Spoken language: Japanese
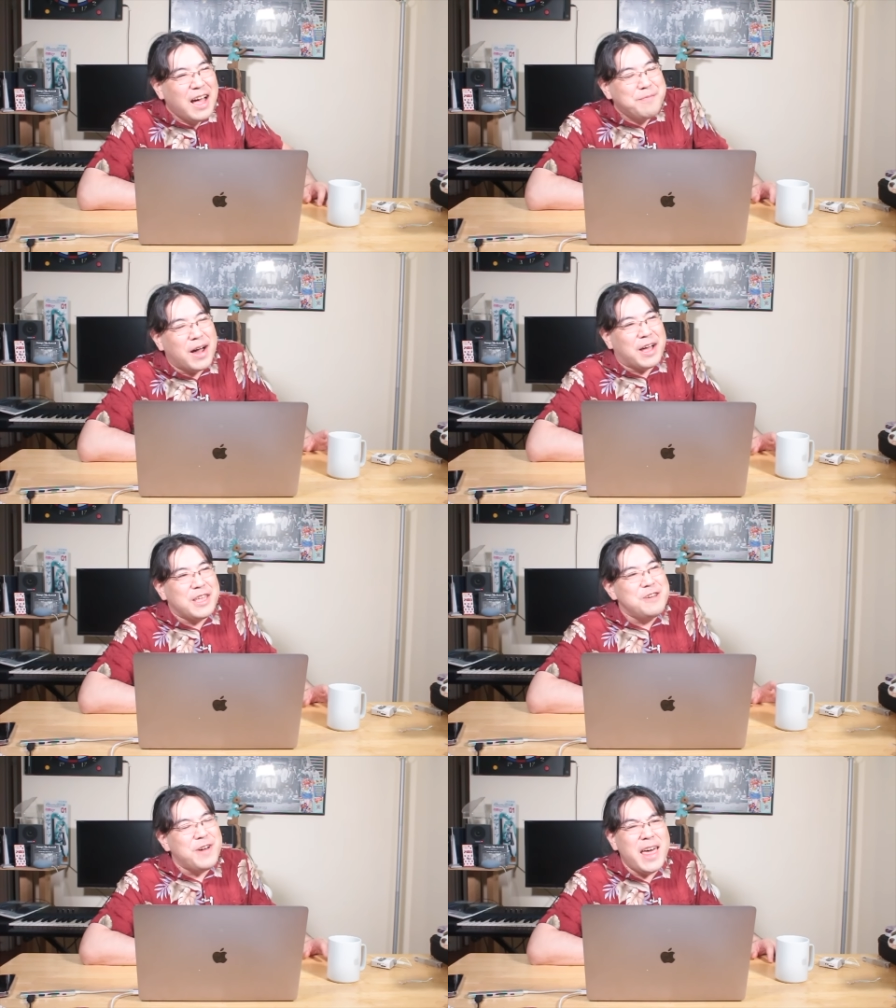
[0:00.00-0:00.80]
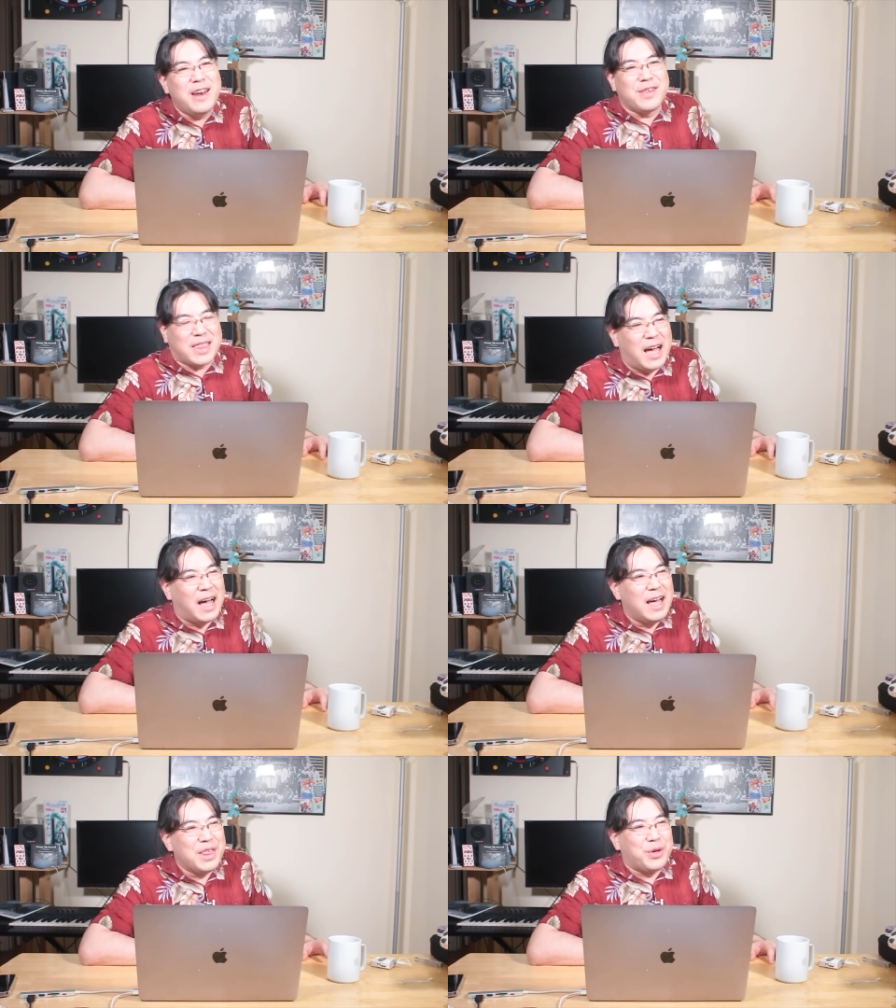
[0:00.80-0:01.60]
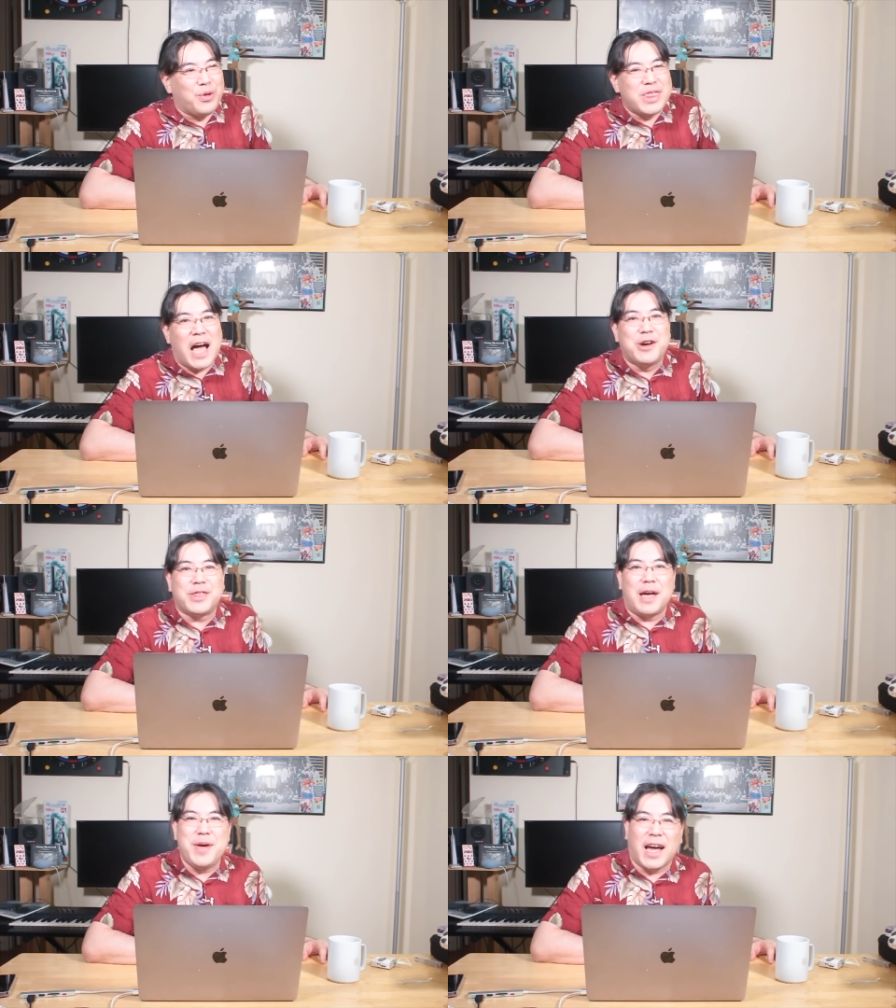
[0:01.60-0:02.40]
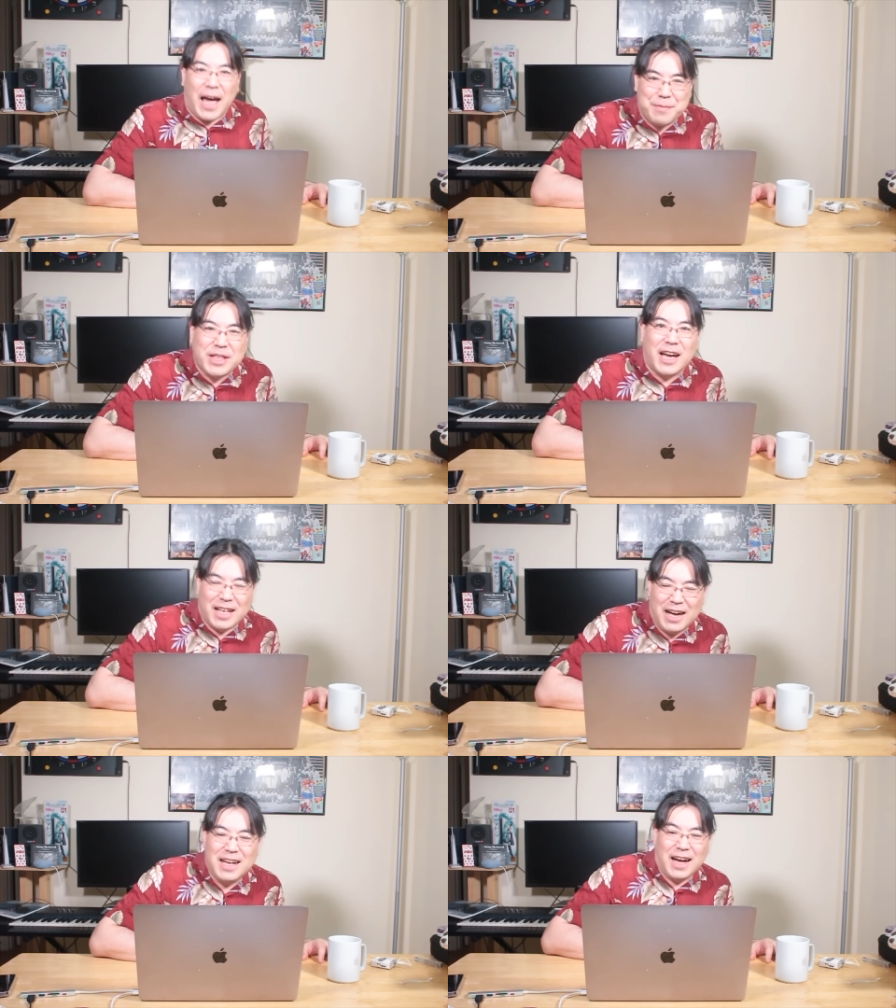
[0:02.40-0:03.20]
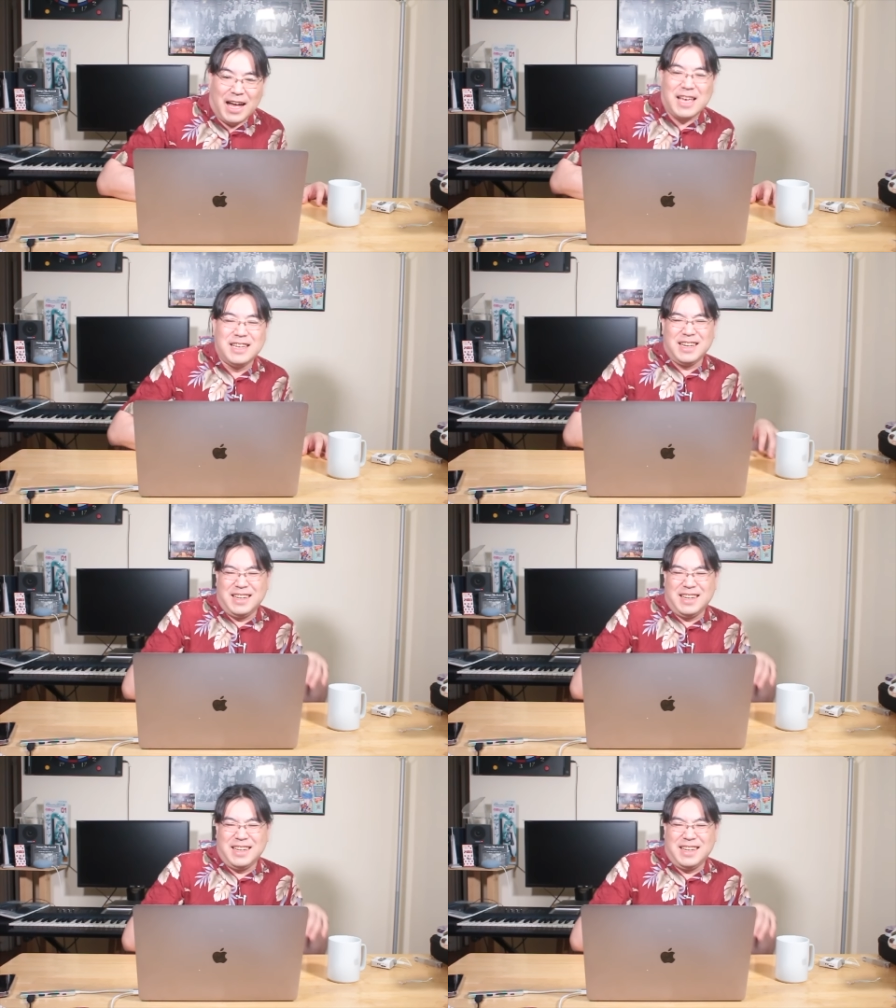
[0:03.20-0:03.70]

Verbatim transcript: まあ、いわゆるさ、その慰め会みたいな、はい。